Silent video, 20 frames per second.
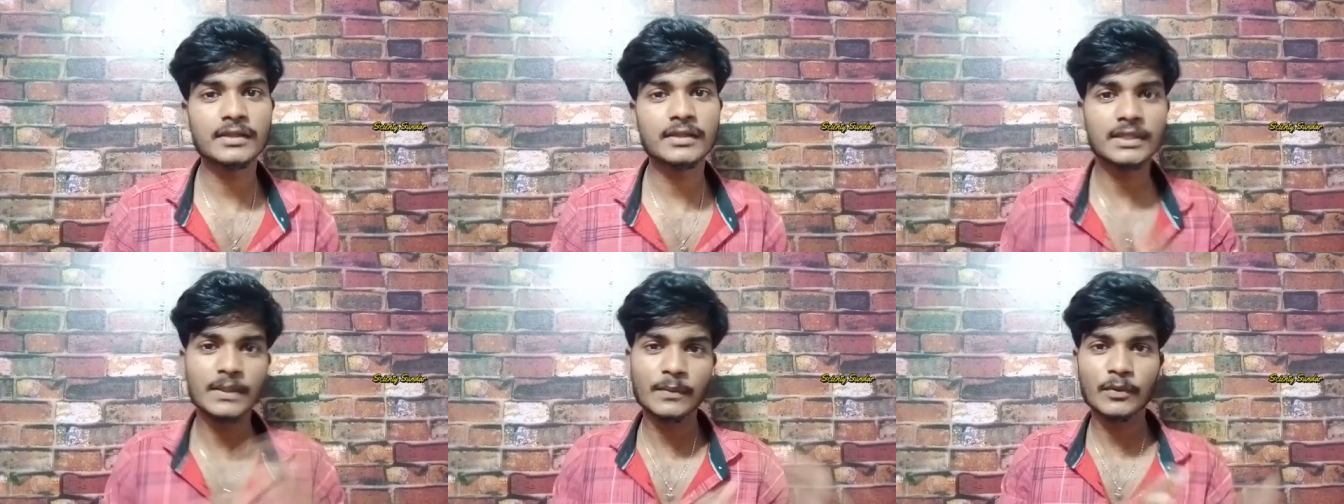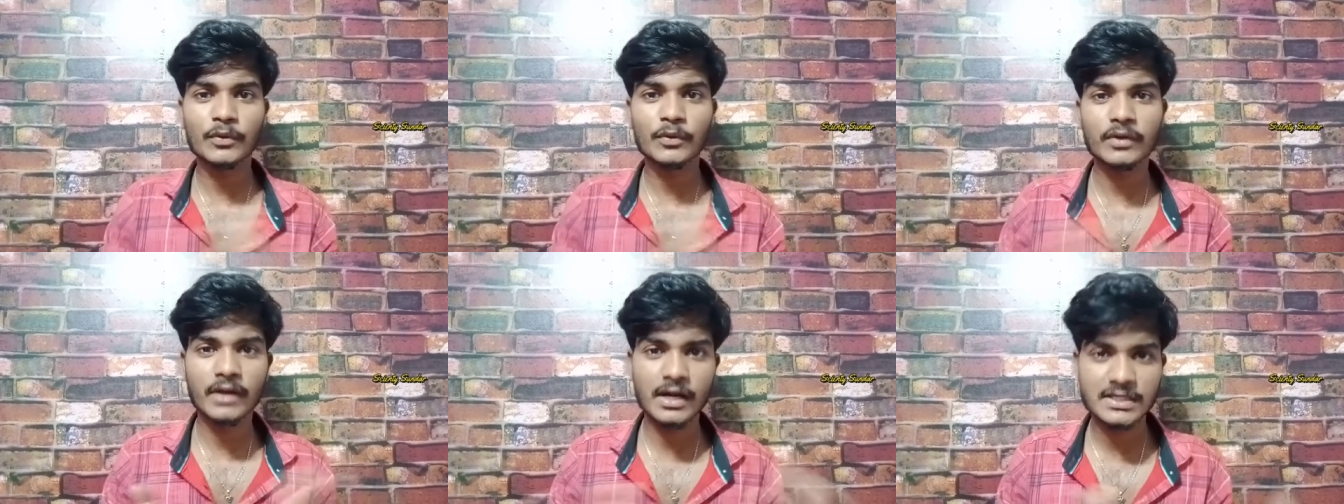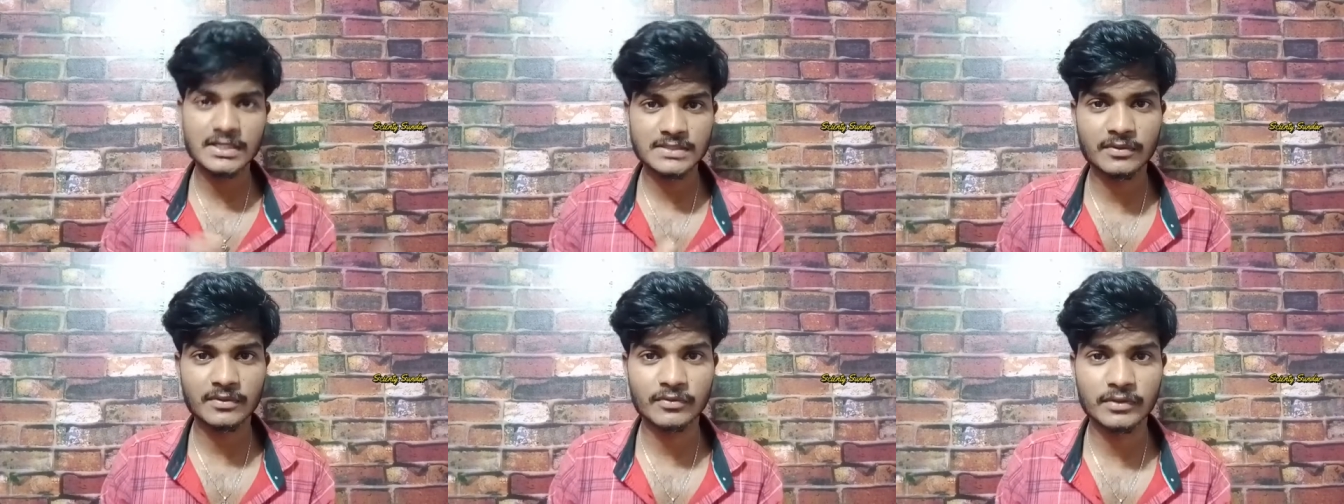இந்த மாதிரி ஒரு
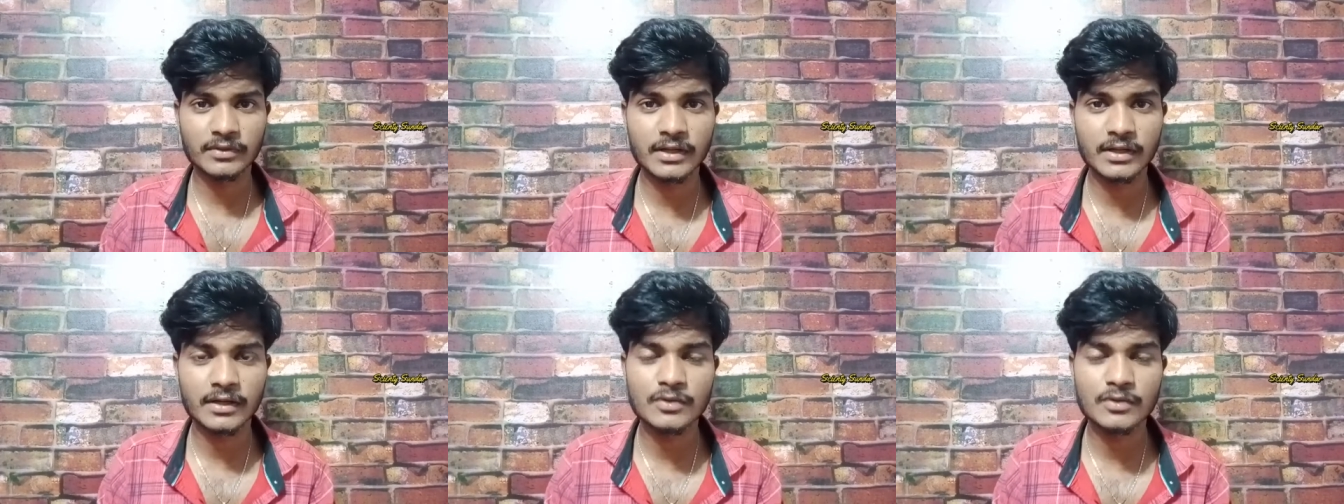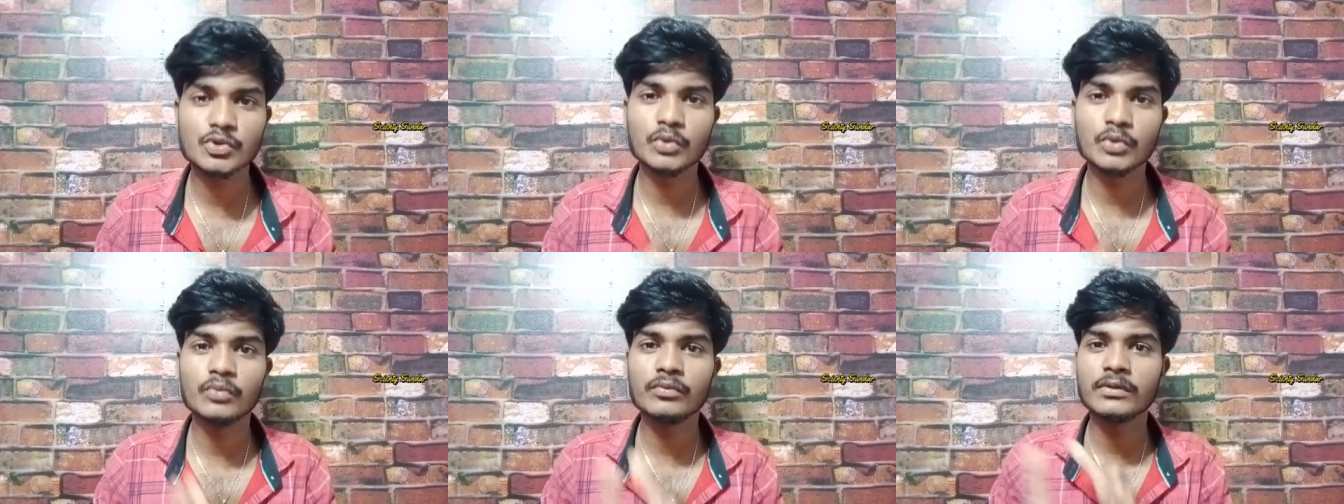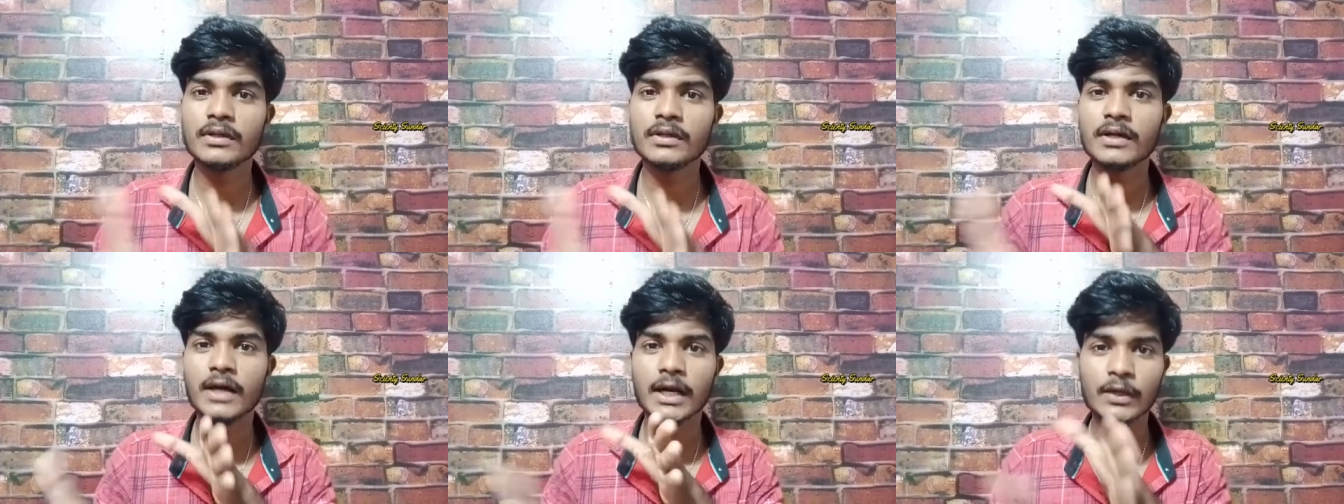கான்செப்ட் வந்துடுறாங்க ஸோ
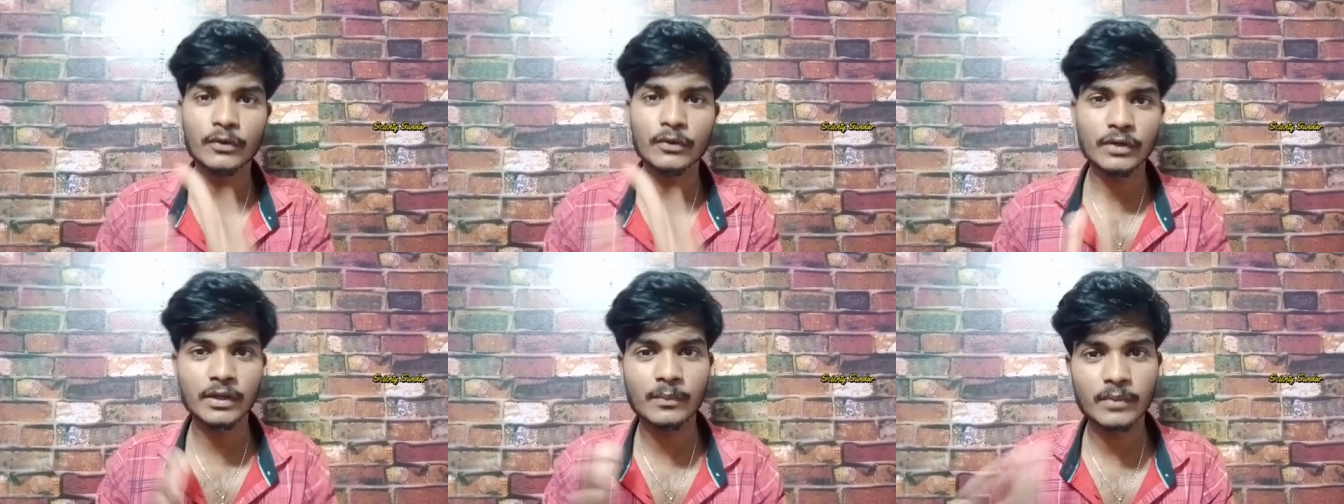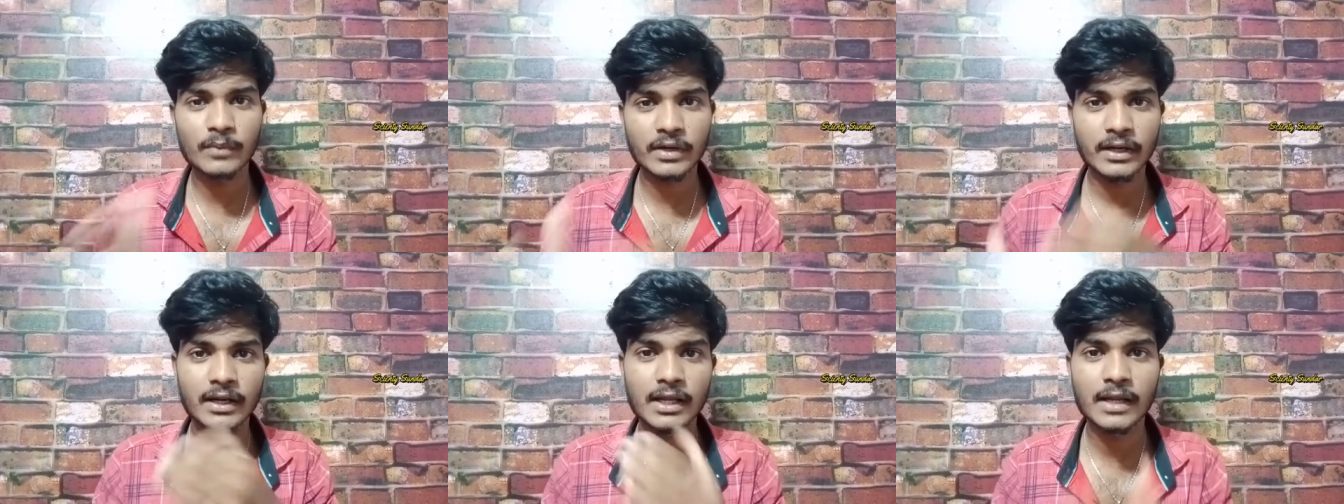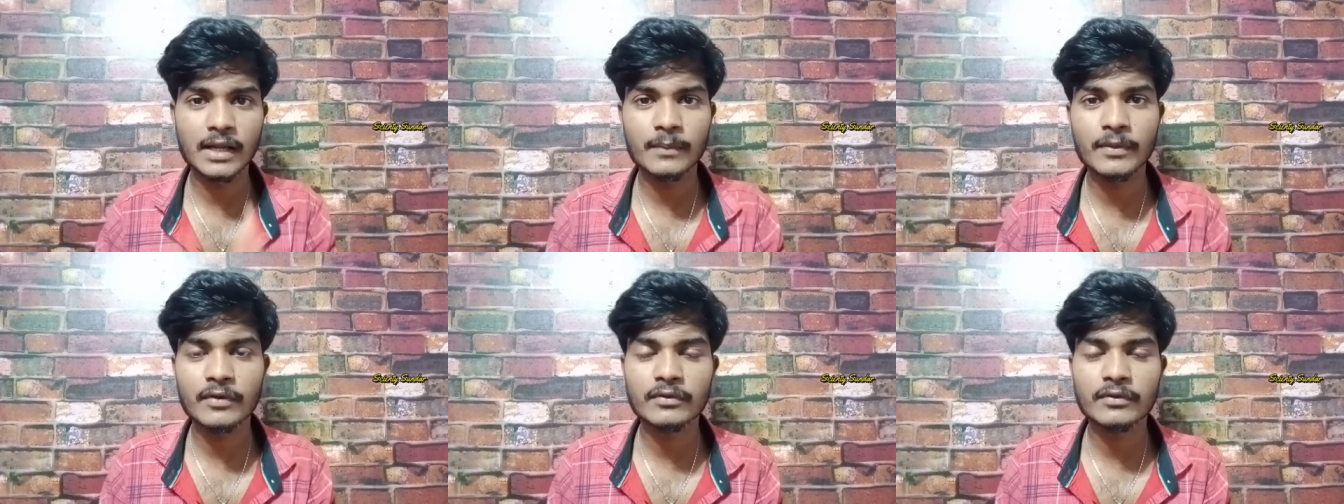இந்த கடவுள் நம்புற
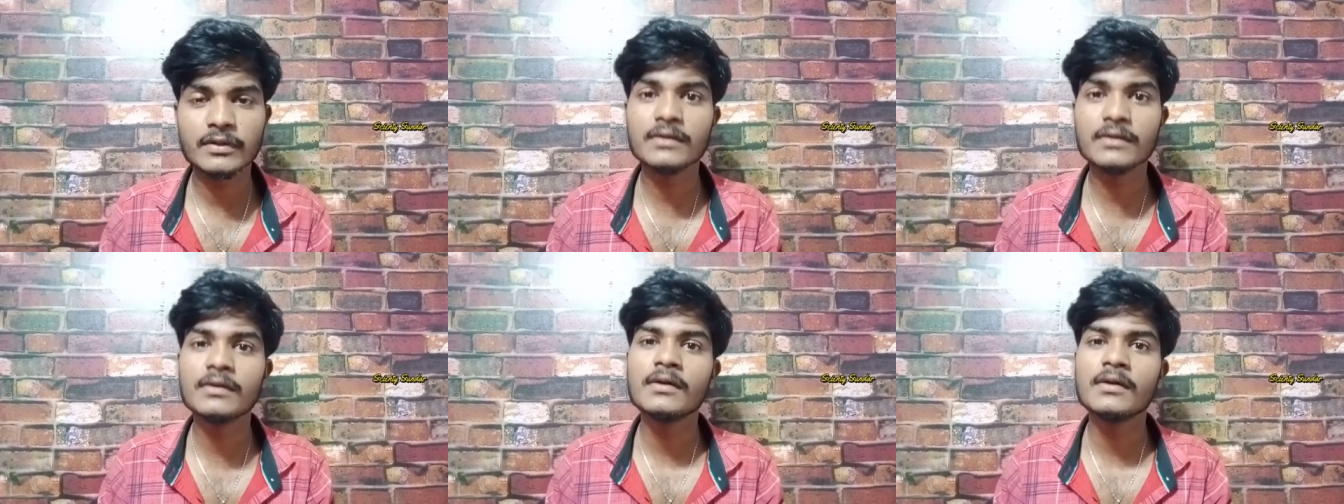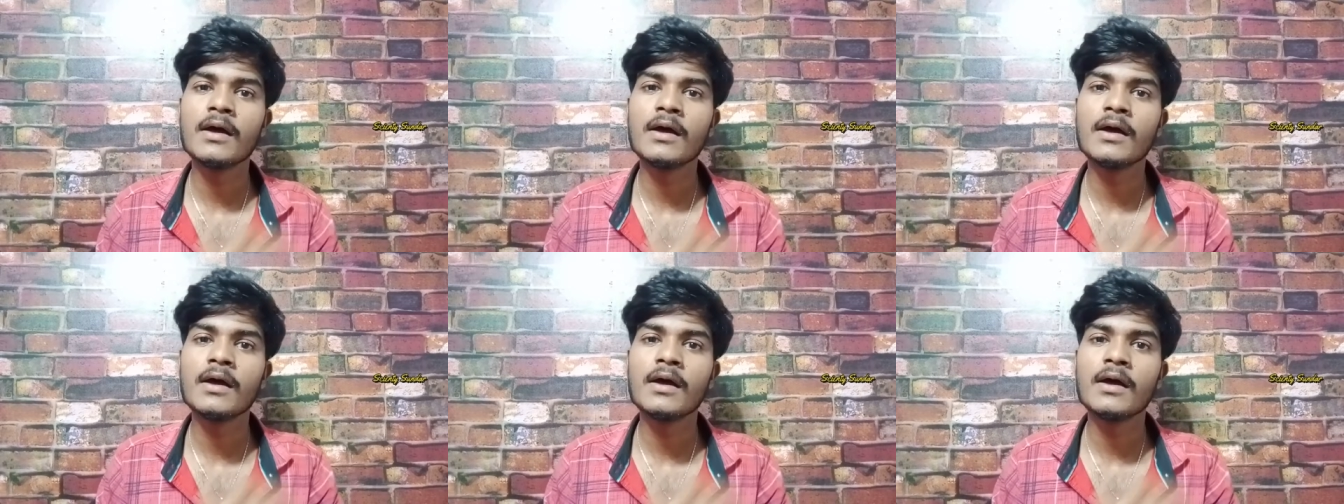எல்லாருமே வந்து